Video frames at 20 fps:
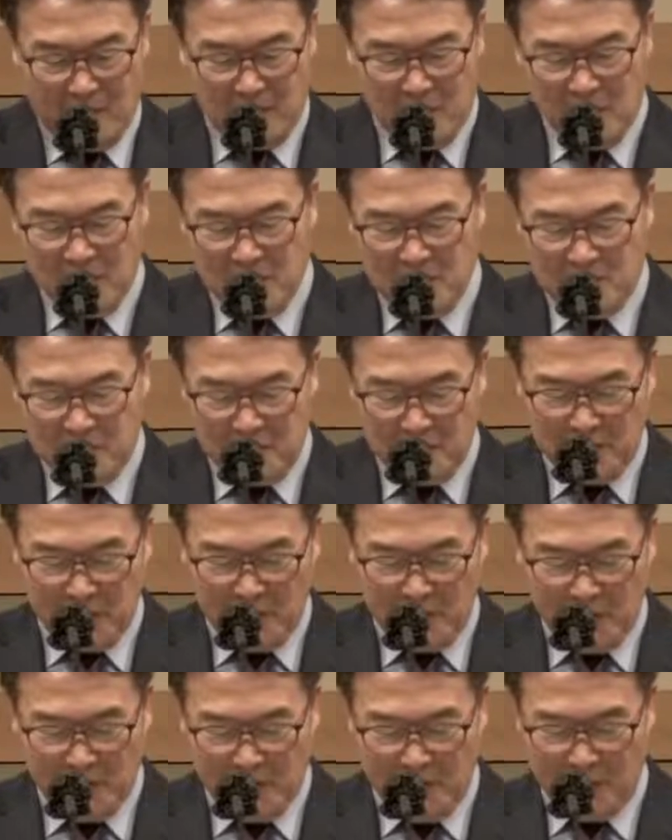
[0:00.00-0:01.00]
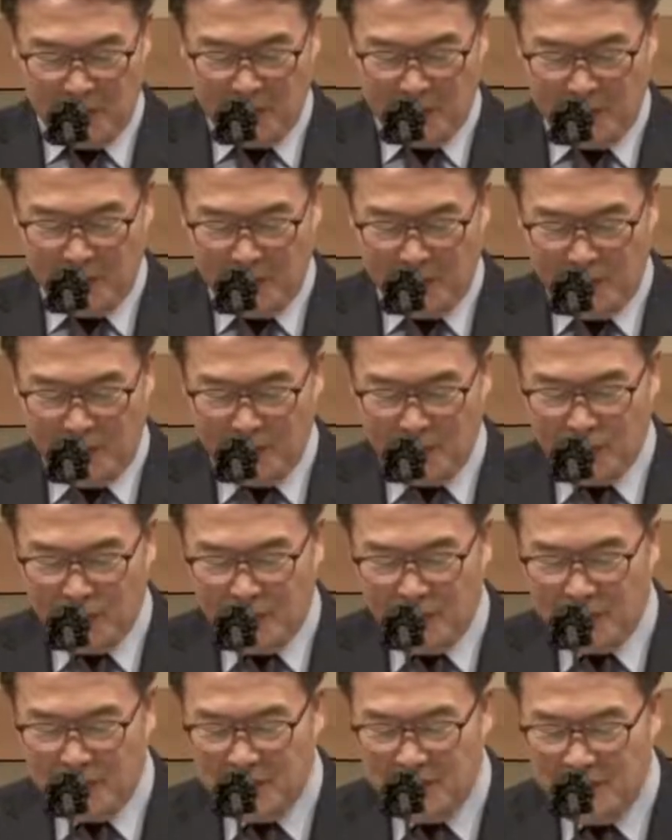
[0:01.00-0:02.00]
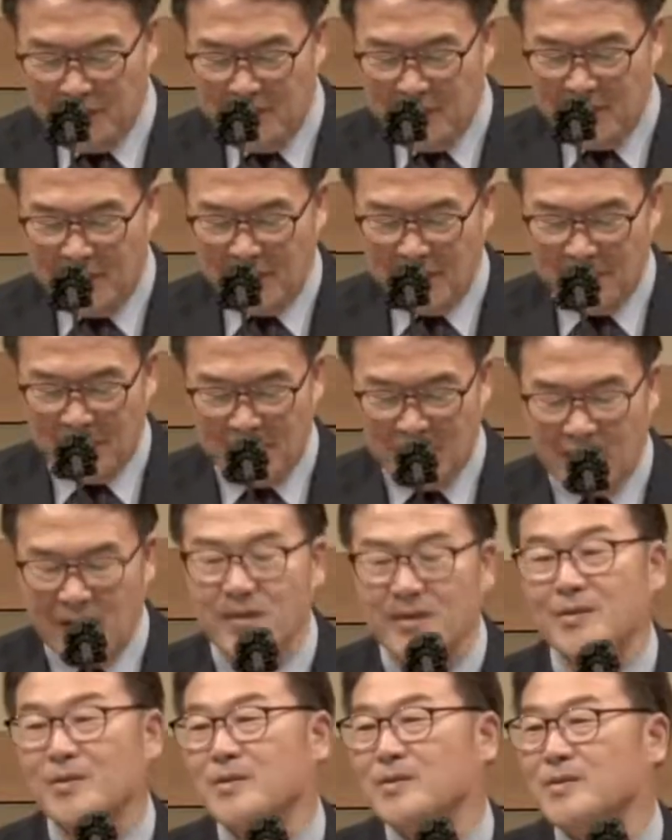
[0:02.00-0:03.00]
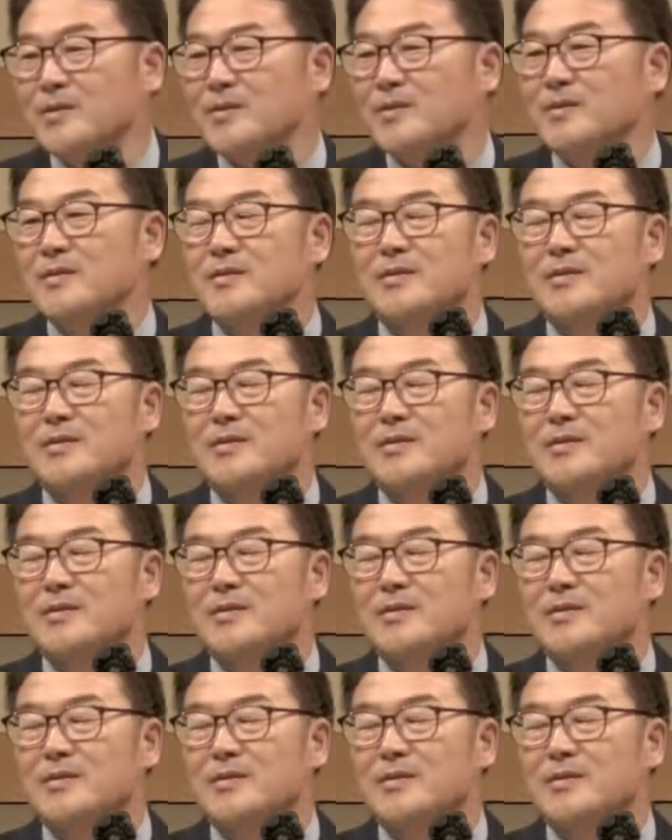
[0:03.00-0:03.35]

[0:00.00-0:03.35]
편지를 쓰고 사도 바울은 무엇을 기대했을까요?